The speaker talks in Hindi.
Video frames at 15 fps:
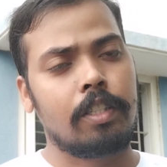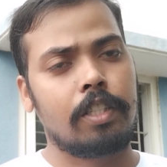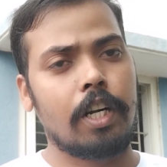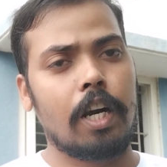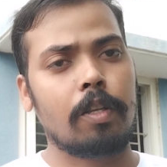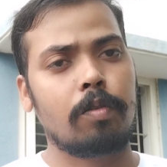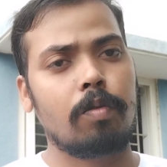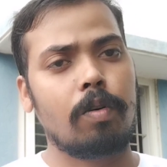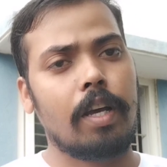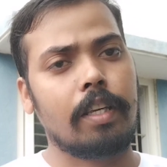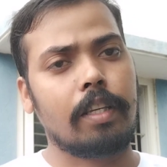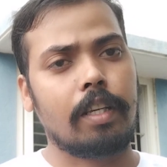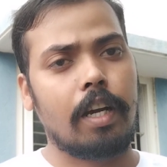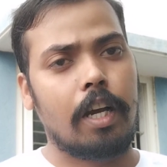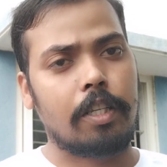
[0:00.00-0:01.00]
चार
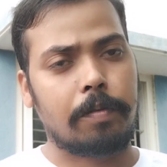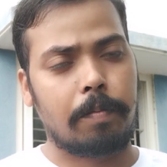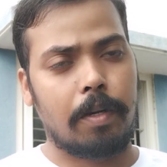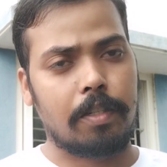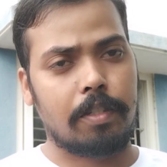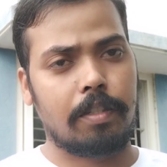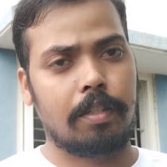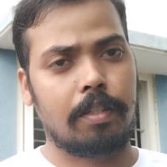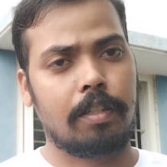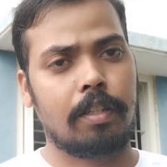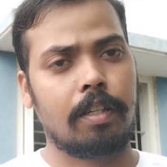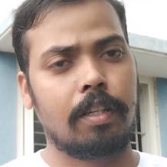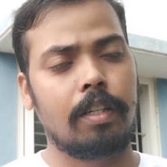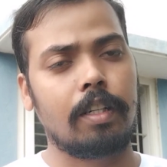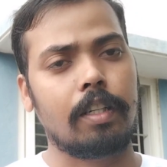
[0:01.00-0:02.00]
जुलाई के आसपास
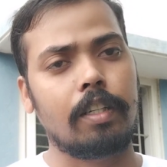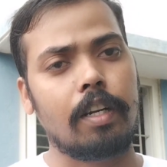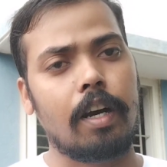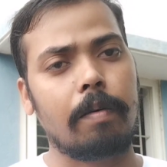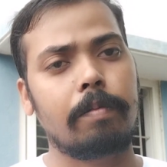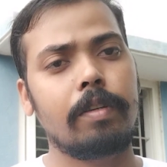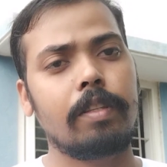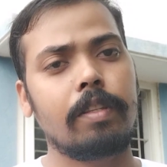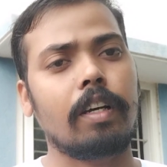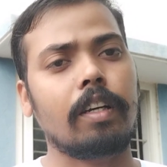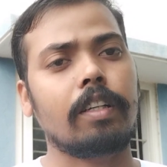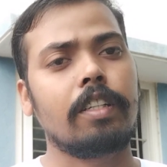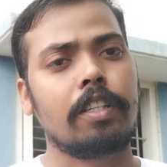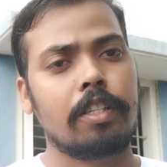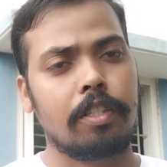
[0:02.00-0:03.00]
है लेकिन अभी तक
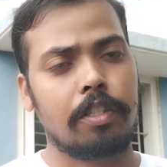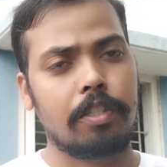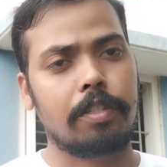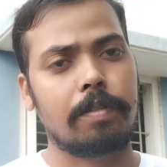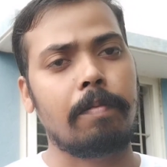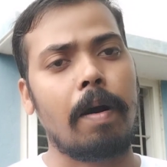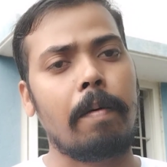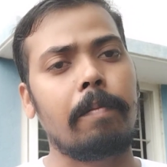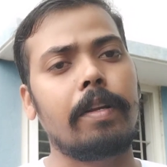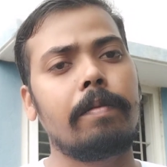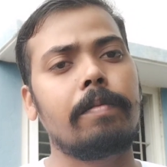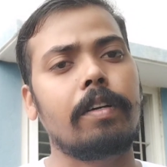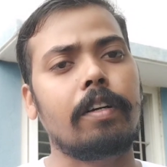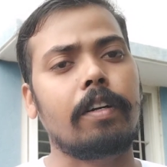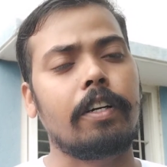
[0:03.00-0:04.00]
इस मामले
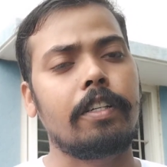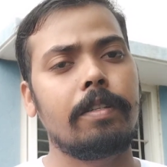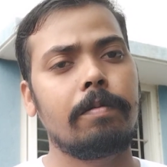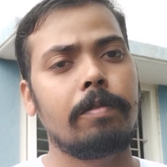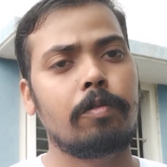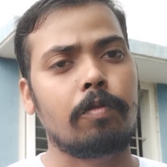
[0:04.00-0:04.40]
में कहीं भी